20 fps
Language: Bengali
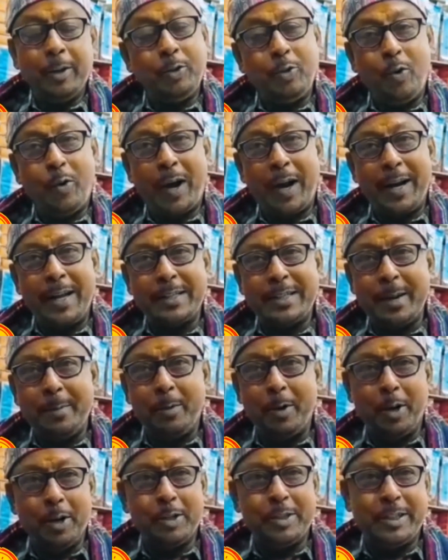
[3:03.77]
দোকানে এসে
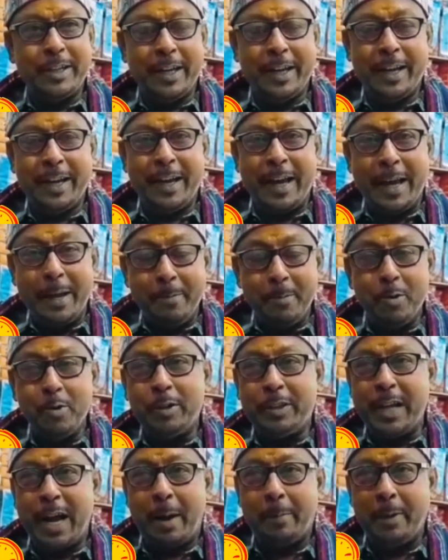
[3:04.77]
মনে হচ্ছে এই
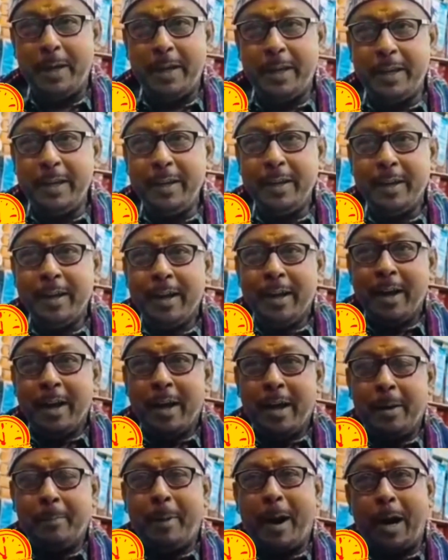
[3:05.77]
মুহূর্তে আমি
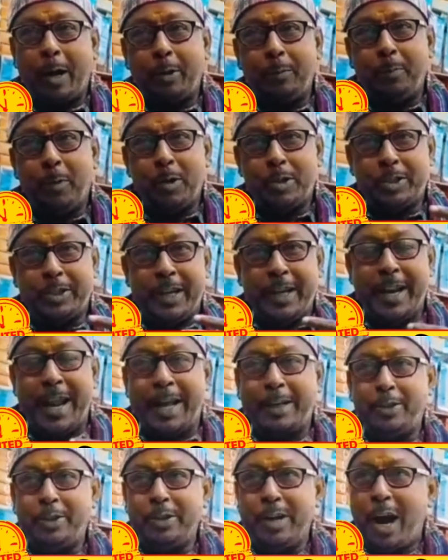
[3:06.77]
ভারতবর্ষের
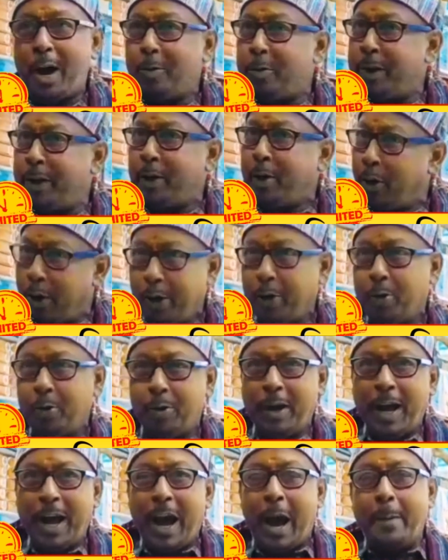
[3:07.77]
একজন নাগরিক হয়েও
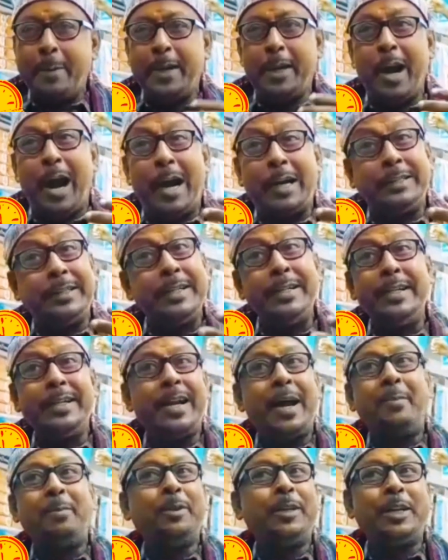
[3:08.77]
আমি যেন
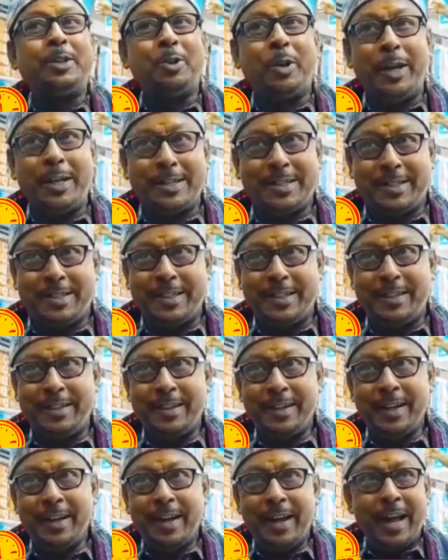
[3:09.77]
আর্জেন্টিনার মধ্যে চলে এসেছি
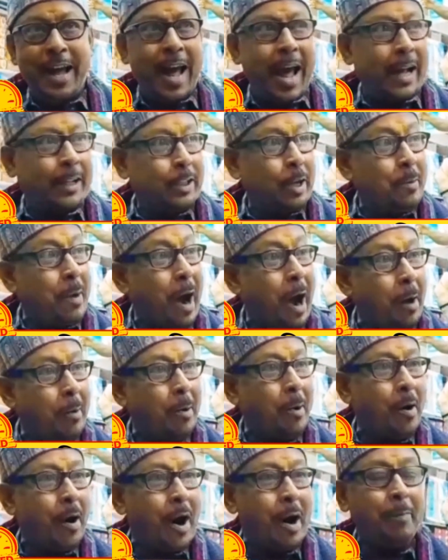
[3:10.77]
একদম
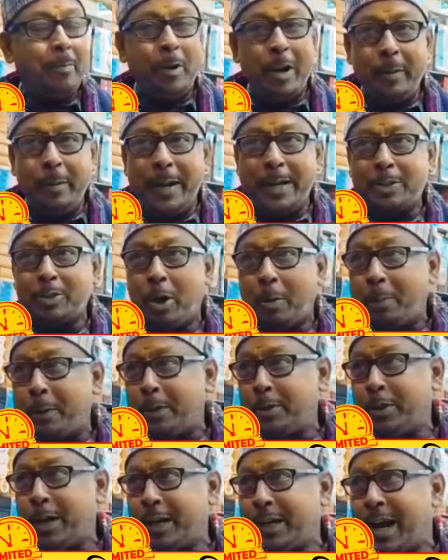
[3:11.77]
আবহাওয়া পরিবেশ সব
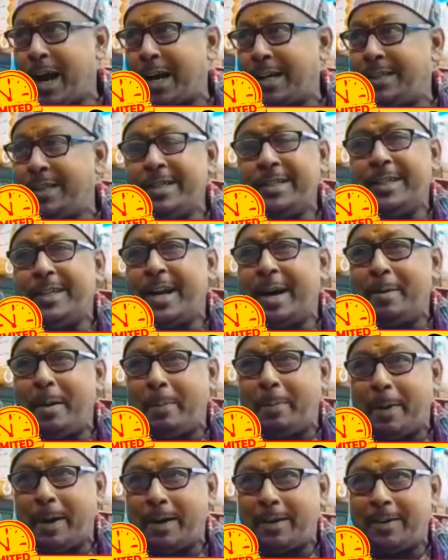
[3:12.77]
কিছু একটা আর্জেন্টিনা
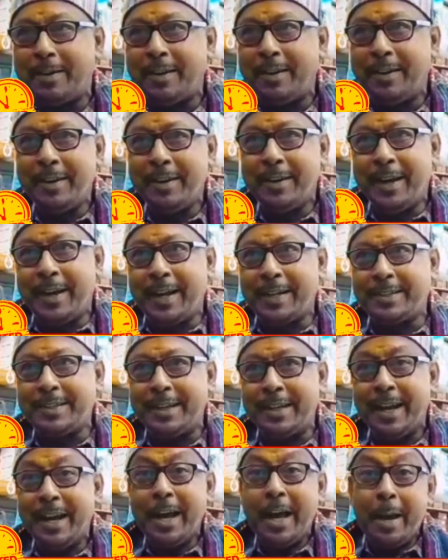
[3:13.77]
ব্যাপার ঠিক
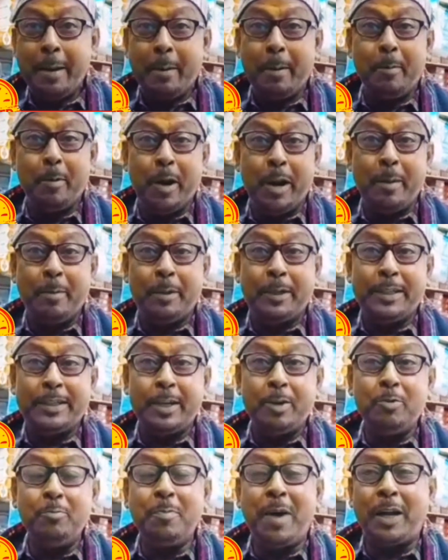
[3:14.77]
আছে এবং মনের মধ্যে
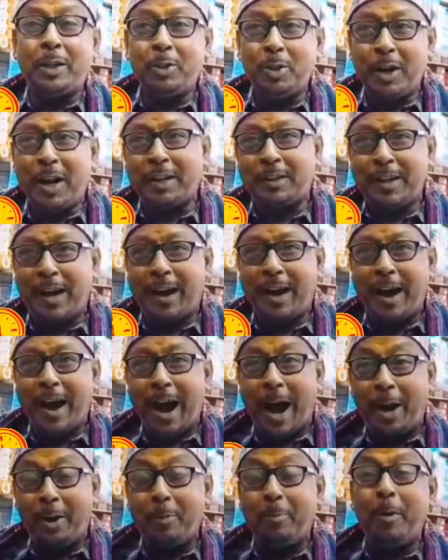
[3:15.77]
যে উন্মাদনাটা
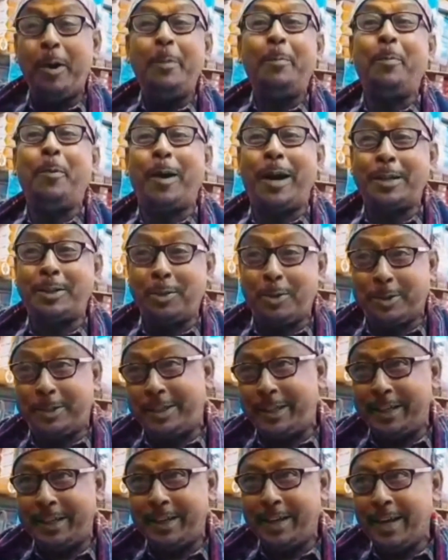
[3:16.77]
আরও বহিঃপ্রকাশ
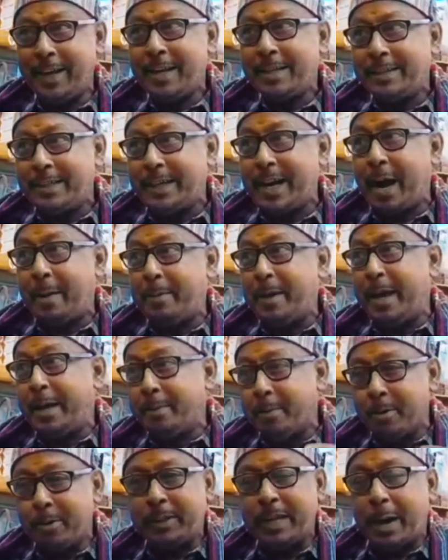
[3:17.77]
হচ্ছে যেটা আমি
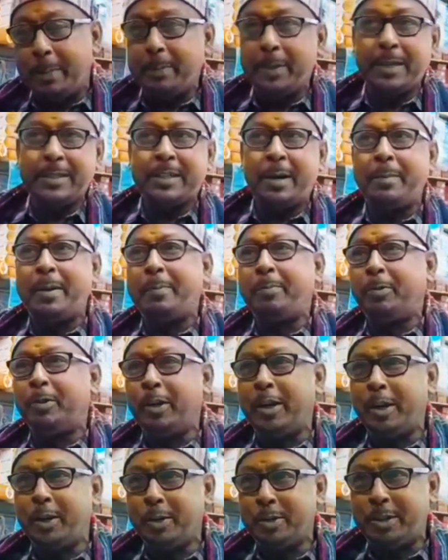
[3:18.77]
এই মুহূর্তে আপনাদের সামনে
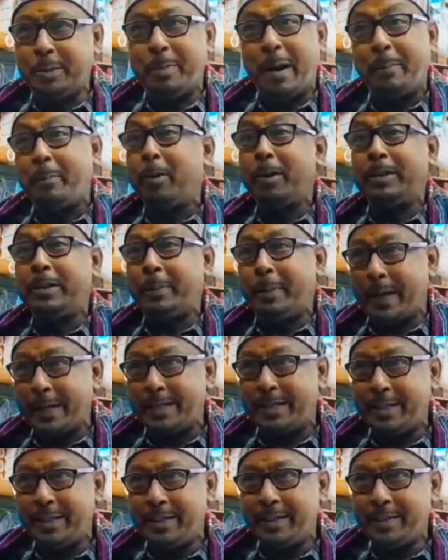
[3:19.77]
তুলে ধরছি বা বলতে
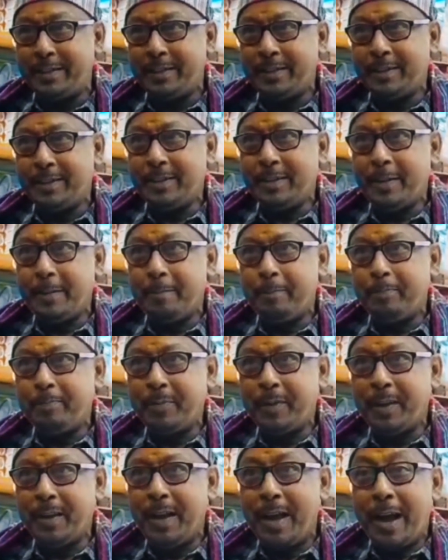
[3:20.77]
পারছি
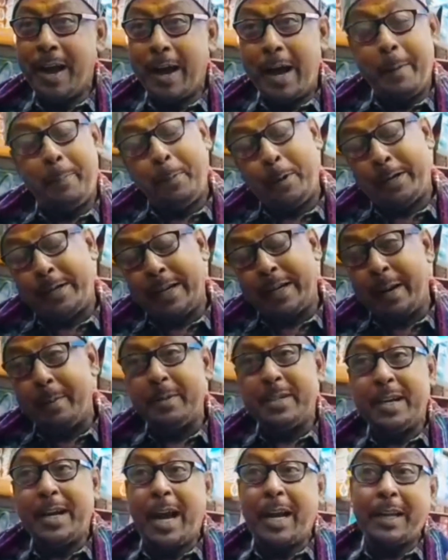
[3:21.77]
হ্যাঁ প্রত্যেকটা
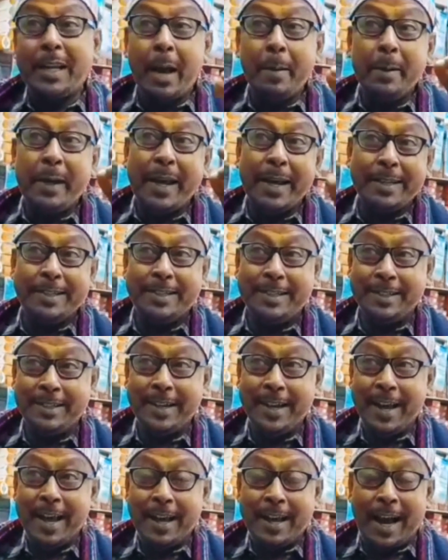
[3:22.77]
মিষ্টি কালকে আমি খেয়েছি
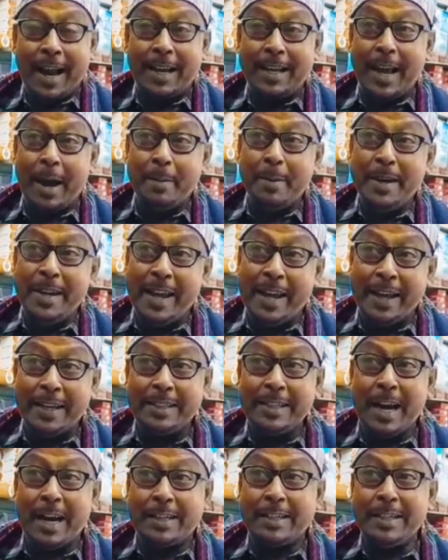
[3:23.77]
কালকে আমি নিয়ে
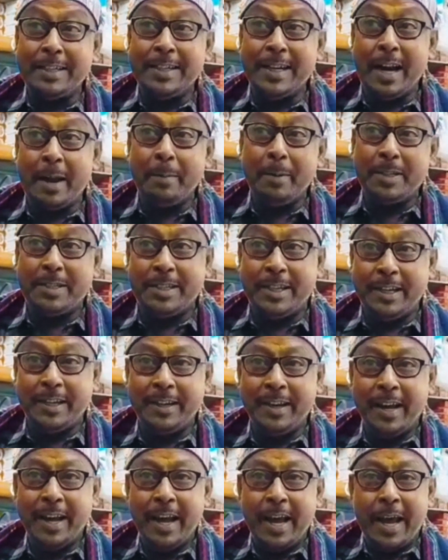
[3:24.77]
গেছি আর্জেন্টিনার মিষ্টি
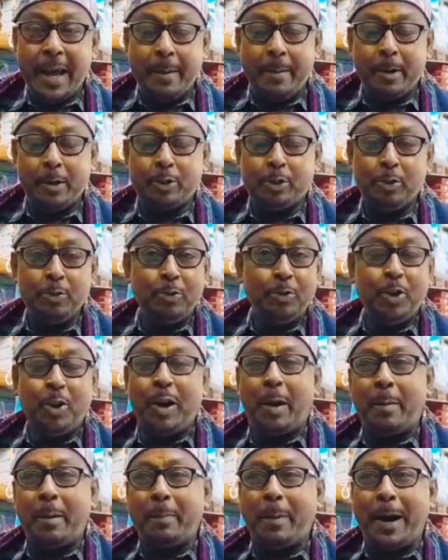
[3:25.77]
এবং
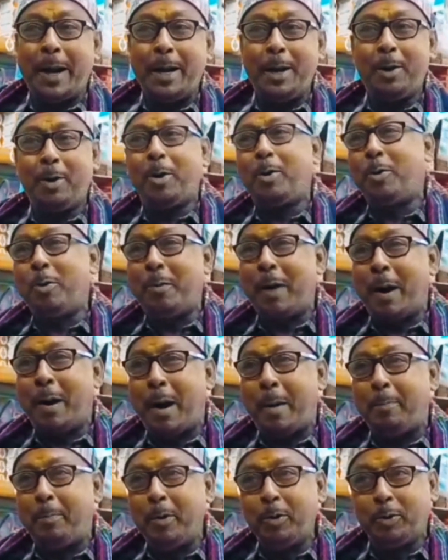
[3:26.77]
সুন্দর আমার বাড়ির লোকও খুব
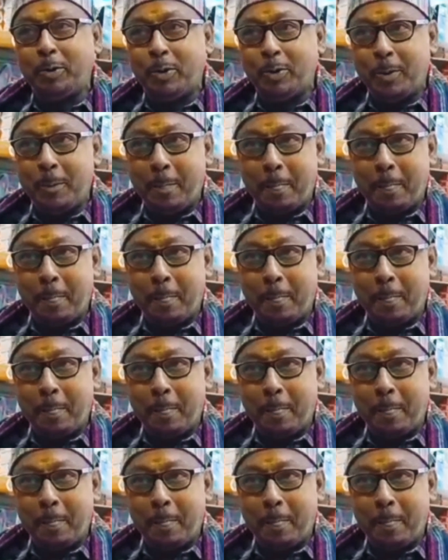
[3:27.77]
আপ্লুত